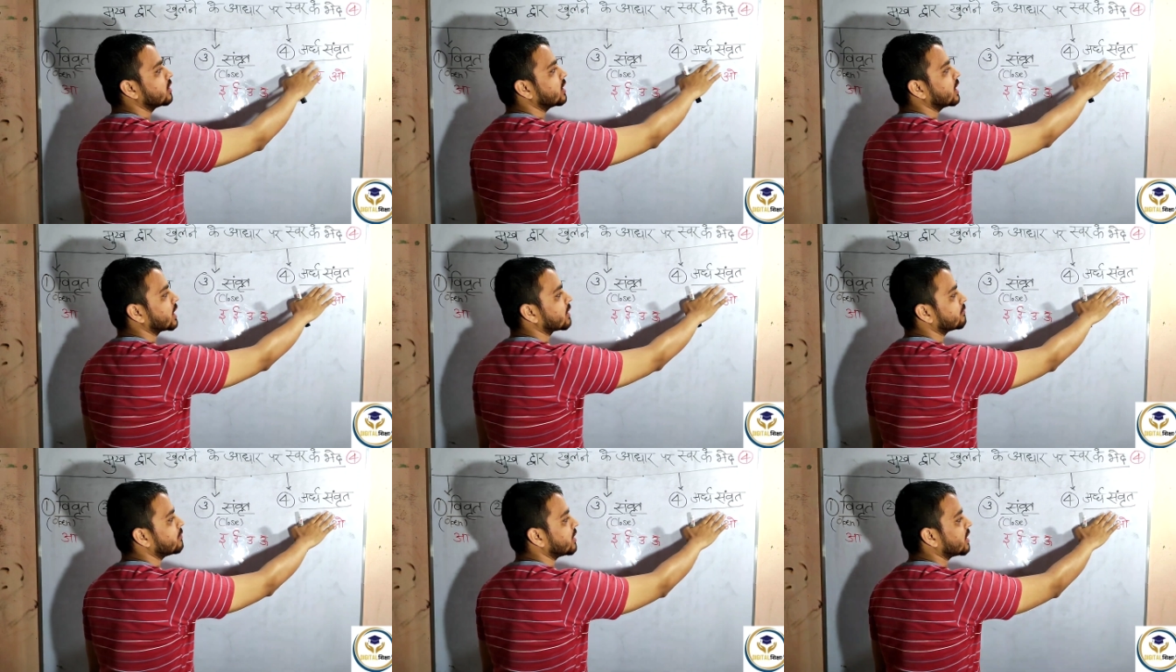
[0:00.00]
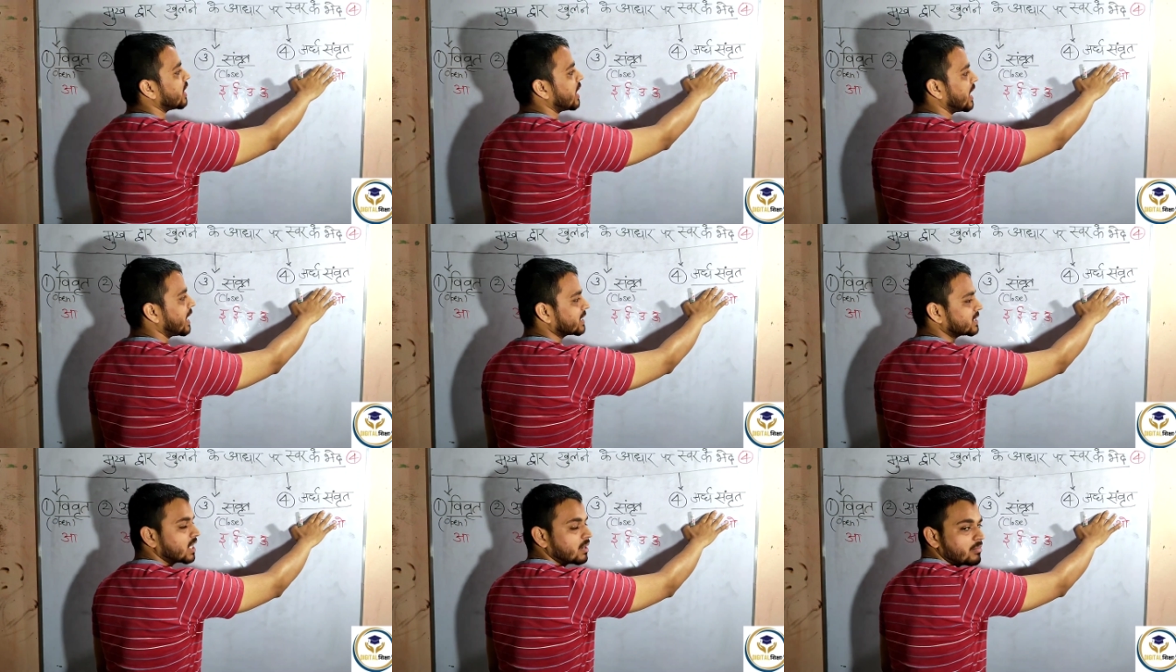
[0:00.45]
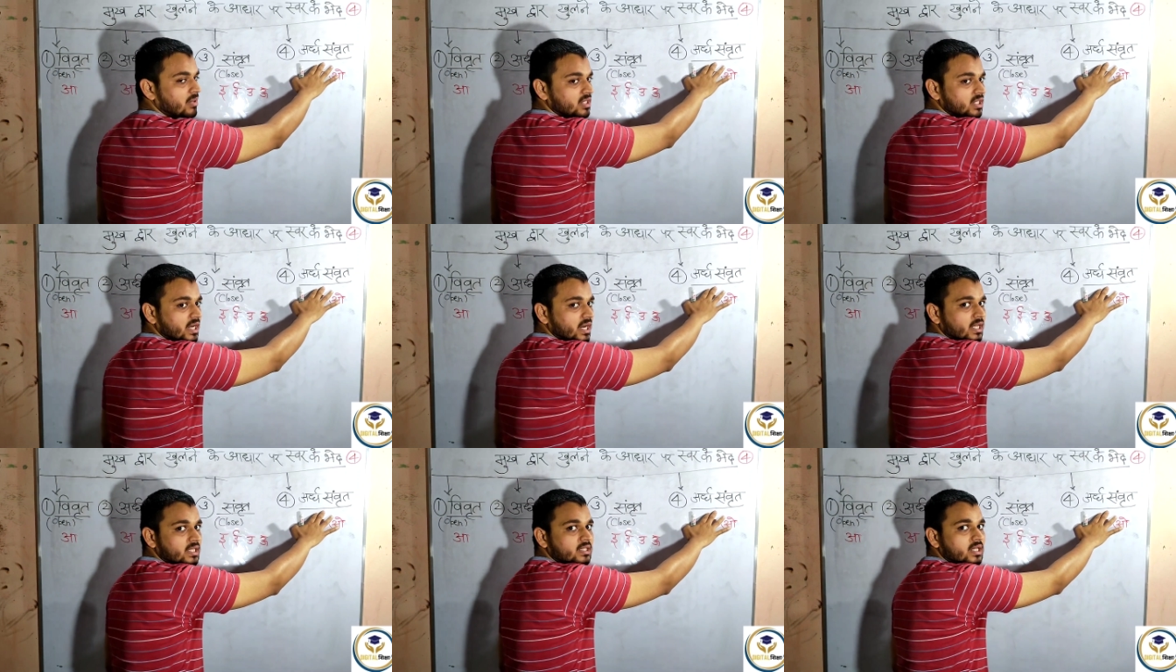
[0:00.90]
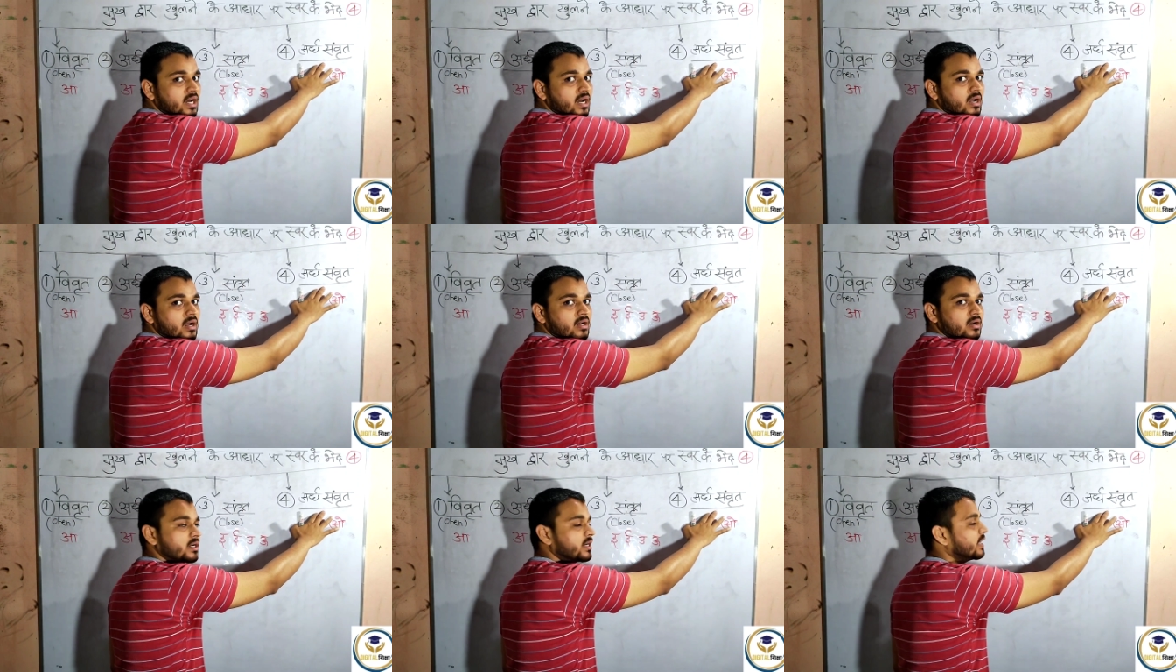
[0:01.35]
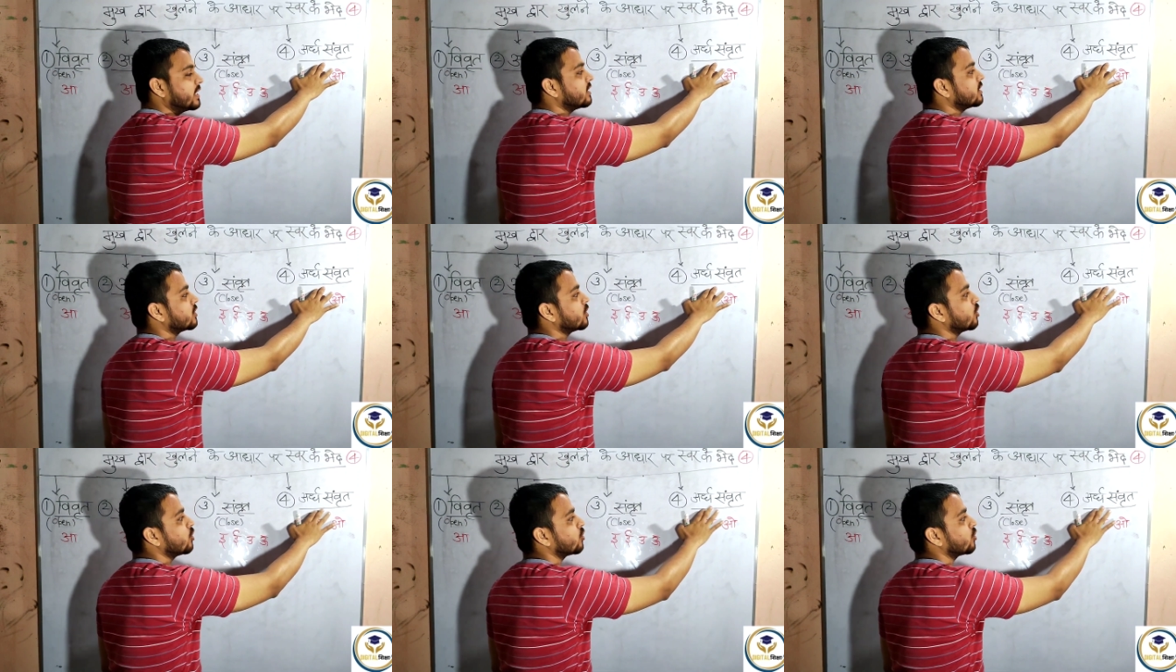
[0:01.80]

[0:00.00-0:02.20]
लगभग आधा बंद रहता है ठीक